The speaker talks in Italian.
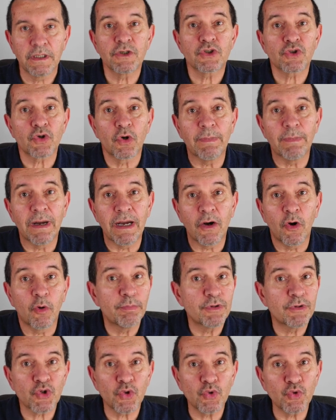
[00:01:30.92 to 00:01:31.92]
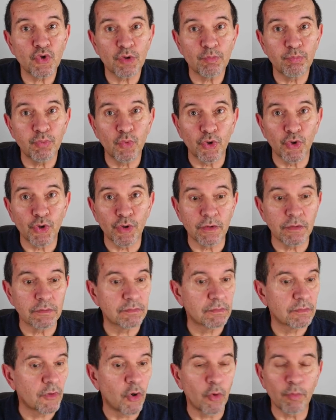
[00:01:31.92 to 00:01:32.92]
Insomma, ho bisogno di
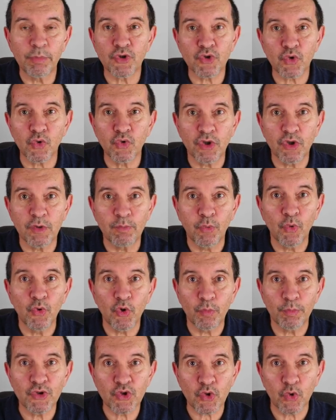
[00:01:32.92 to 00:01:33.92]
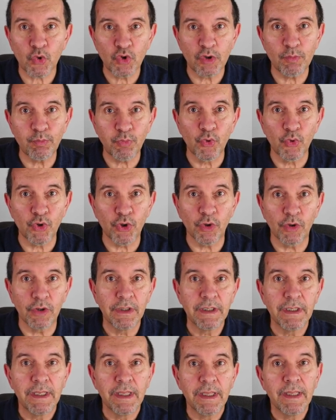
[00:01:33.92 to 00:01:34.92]
buio, ho bisogno di buio, ho bisogno di
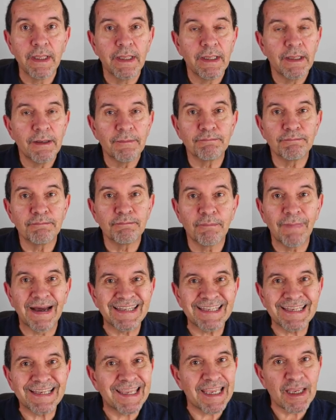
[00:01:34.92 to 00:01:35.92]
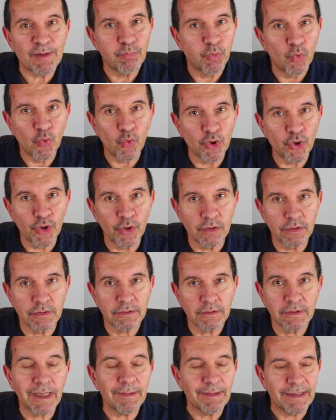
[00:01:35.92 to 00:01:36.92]
buio. Ma di che
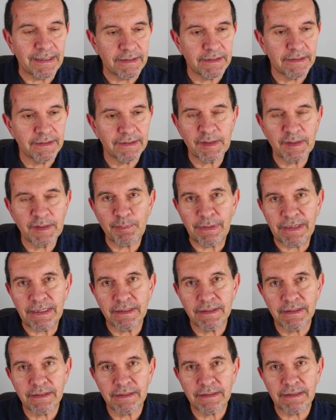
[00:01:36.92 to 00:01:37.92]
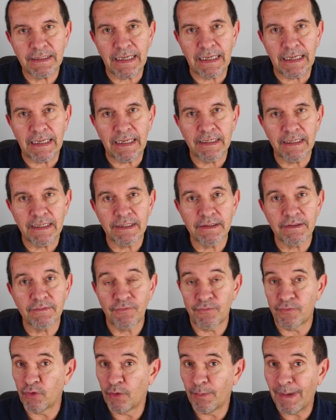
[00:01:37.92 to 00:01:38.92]
buio? Eh beh, dipende dal
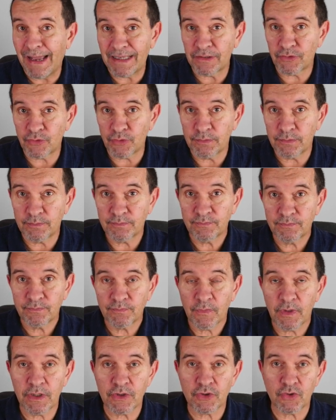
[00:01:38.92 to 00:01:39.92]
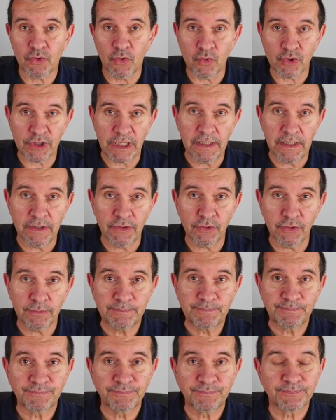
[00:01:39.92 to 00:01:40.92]
formato che sto
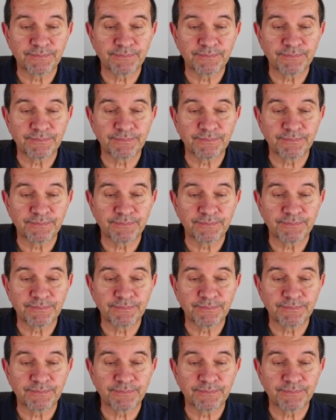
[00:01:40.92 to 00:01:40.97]
usando.